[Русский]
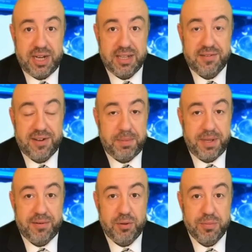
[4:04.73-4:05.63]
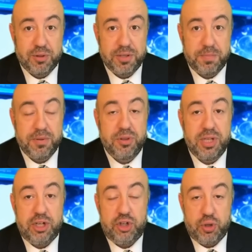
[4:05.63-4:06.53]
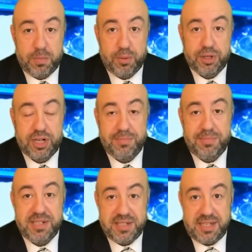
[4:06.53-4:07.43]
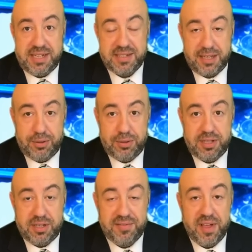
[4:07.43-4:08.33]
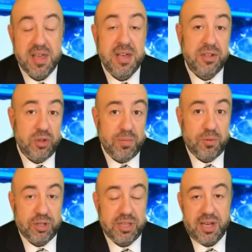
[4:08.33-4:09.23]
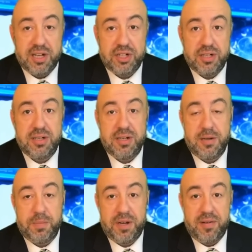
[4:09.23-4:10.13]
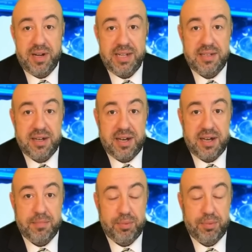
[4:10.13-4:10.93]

это, во-первых, он может еще больше объединить союзников, но он может также э, поговорить о